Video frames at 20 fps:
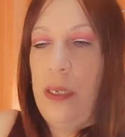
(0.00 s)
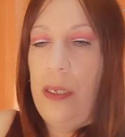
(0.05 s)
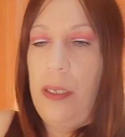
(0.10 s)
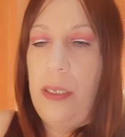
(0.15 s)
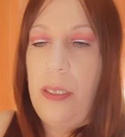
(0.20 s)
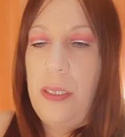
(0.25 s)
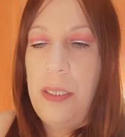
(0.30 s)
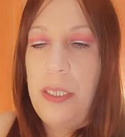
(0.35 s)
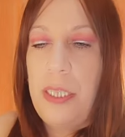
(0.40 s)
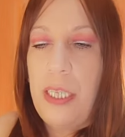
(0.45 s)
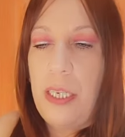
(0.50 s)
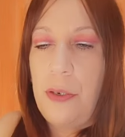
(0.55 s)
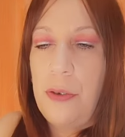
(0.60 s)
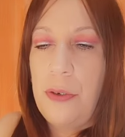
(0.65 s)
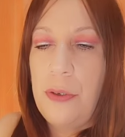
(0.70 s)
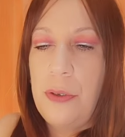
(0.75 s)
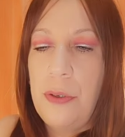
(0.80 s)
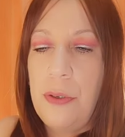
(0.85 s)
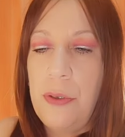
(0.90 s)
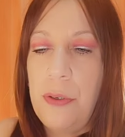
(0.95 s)
Si
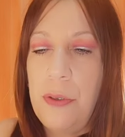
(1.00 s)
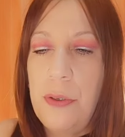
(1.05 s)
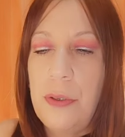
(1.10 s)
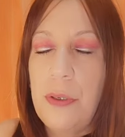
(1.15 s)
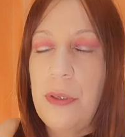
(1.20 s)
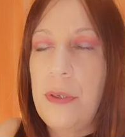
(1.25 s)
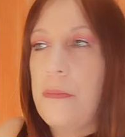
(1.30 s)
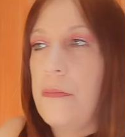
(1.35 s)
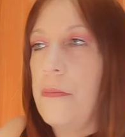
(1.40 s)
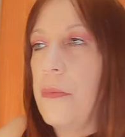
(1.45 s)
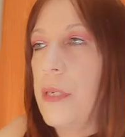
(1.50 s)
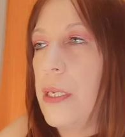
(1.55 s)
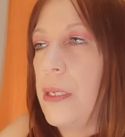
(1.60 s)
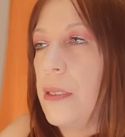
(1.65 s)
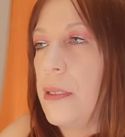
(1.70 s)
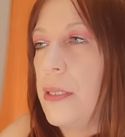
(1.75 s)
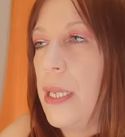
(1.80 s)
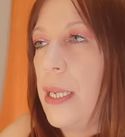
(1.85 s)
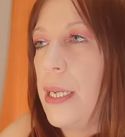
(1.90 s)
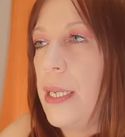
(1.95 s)
no
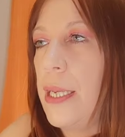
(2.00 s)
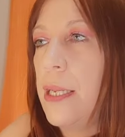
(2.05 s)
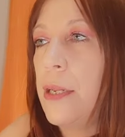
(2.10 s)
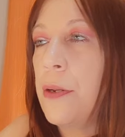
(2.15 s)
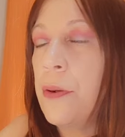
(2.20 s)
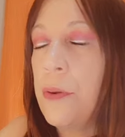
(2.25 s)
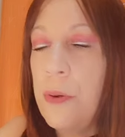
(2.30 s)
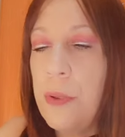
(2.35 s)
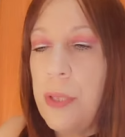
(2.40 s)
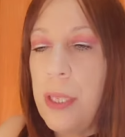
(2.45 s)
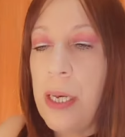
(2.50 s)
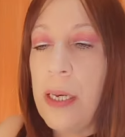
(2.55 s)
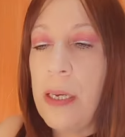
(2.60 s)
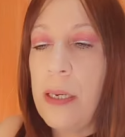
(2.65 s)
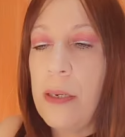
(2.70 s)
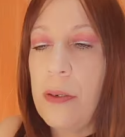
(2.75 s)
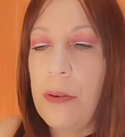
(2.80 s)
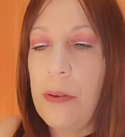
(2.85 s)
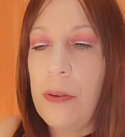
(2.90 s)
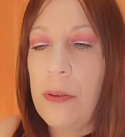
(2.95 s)
tenéis
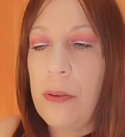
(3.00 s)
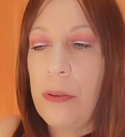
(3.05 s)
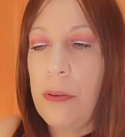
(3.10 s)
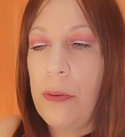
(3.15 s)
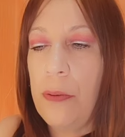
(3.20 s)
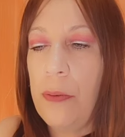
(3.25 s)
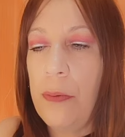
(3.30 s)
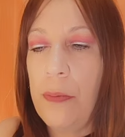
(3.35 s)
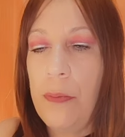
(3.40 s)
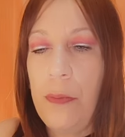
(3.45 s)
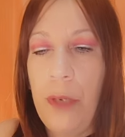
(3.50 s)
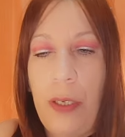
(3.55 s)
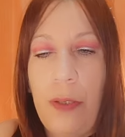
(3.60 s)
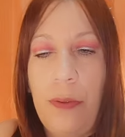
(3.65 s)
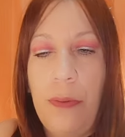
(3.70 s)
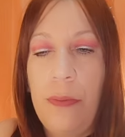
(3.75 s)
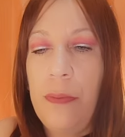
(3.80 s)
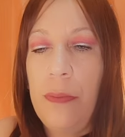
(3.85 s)
ruda o, bueno,